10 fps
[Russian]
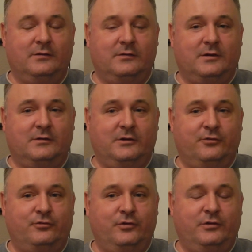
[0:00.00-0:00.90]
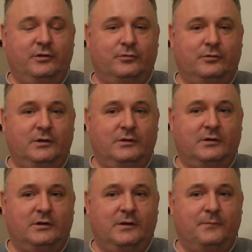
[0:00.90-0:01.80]
сказали, что у них нет
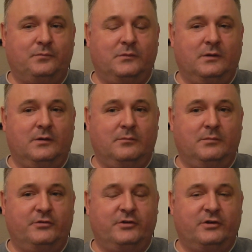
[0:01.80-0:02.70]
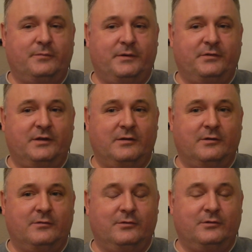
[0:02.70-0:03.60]
данных о э, ближайших
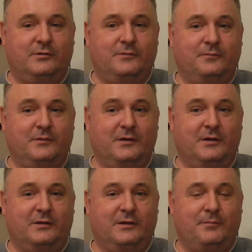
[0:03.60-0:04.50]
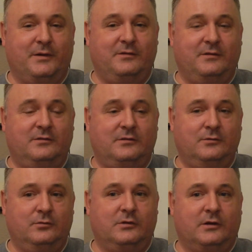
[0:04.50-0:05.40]
поставок вот э, этой позиции.
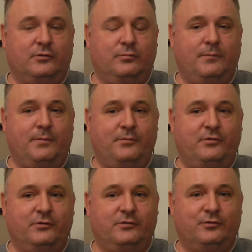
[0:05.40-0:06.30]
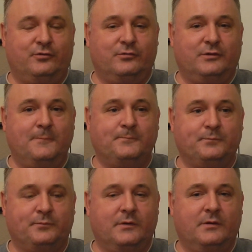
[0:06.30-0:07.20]
Ну и так с людьми пообщался тоже. Вот
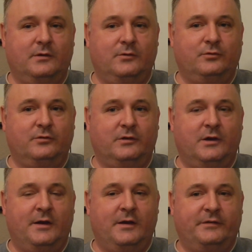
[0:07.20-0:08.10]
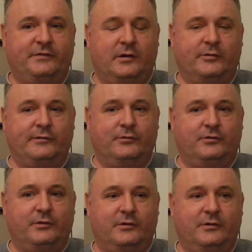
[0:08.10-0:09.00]
люди
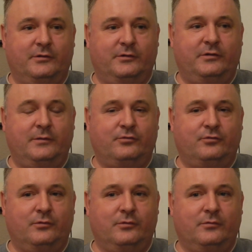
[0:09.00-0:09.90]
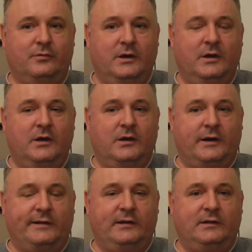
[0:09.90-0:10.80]
сталкиваются с тем, что
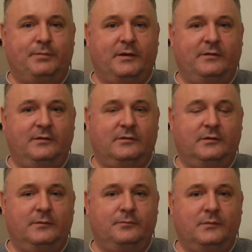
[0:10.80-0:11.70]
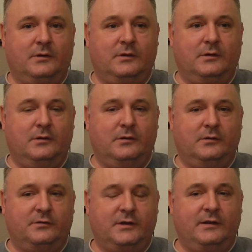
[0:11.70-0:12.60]
какие-то позиции э,
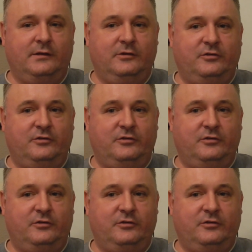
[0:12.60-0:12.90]
стали